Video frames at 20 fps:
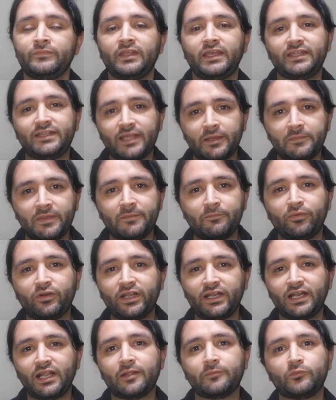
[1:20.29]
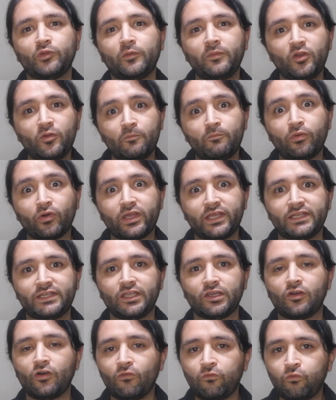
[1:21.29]
Y también poner el abdomen un
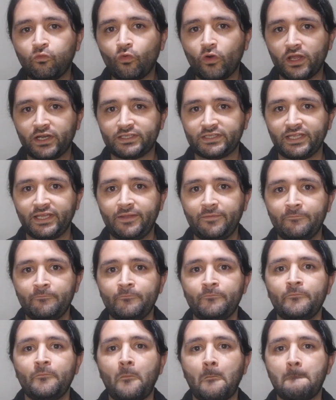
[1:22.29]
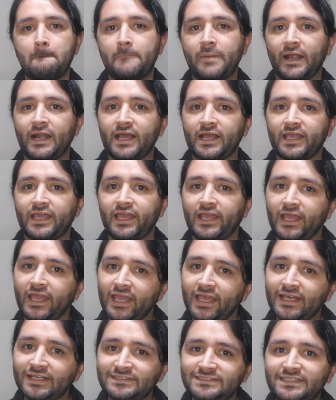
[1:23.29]
poquitico fuerte para que
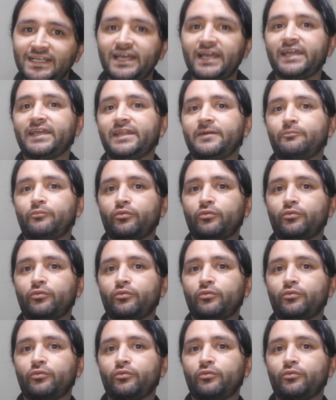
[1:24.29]
ese aire